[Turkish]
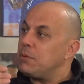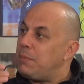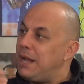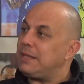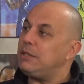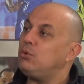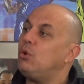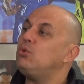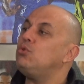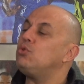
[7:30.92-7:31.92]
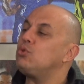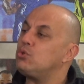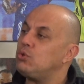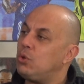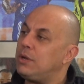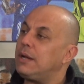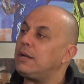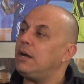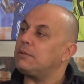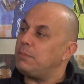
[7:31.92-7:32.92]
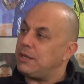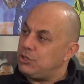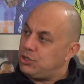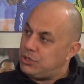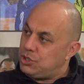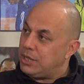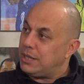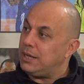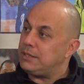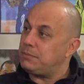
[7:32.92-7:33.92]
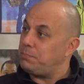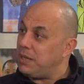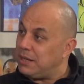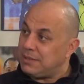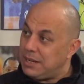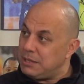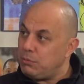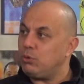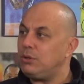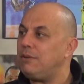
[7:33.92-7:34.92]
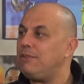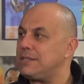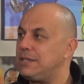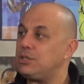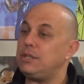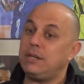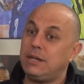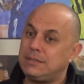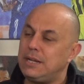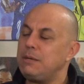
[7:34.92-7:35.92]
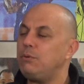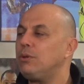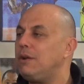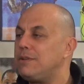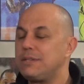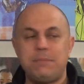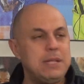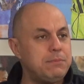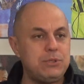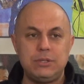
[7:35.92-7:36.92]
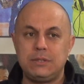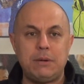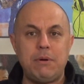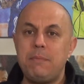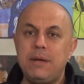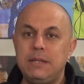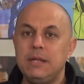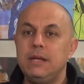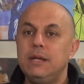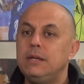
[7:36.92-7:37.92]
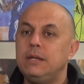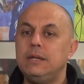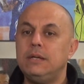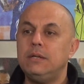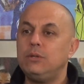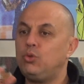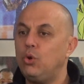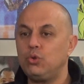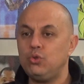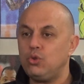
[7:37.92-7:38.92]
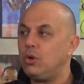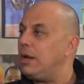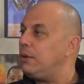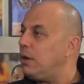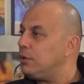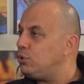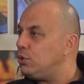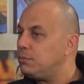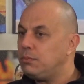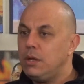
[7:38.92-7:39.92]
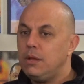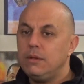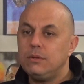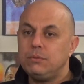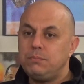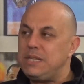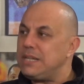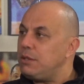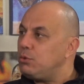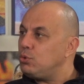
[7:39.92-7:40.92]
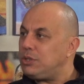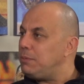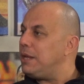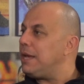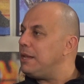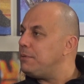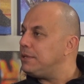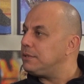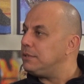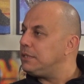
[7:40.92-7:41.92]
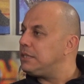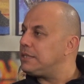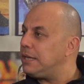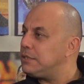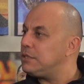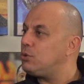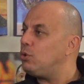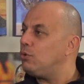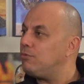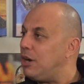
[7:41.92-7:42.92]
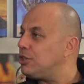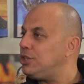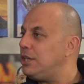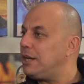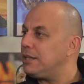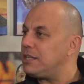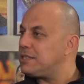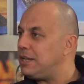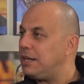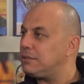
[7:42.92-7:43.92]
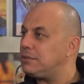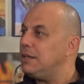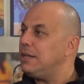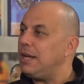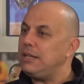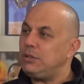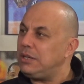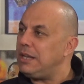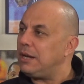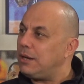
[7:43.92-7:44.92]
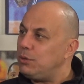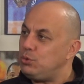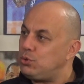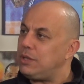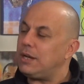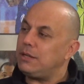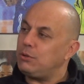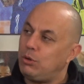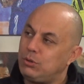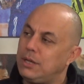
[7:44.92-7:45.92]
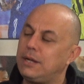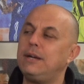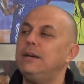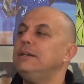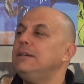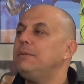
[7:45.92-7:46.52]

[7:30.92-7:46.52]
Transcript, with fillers: belki de dördüncü uzun olarak atmak isteyeceklerdir. Bir atar gibi oldular vazgeçtiler. Atar gibi oldular vazgeçtiler. Benim tamamen e, dördüncü yani atıyorum bir tane rookie bile gelebilirdi. 2-8-2-10 vahşilerden sert. Yani 2 dakika, 3 dakika, 4 dakika.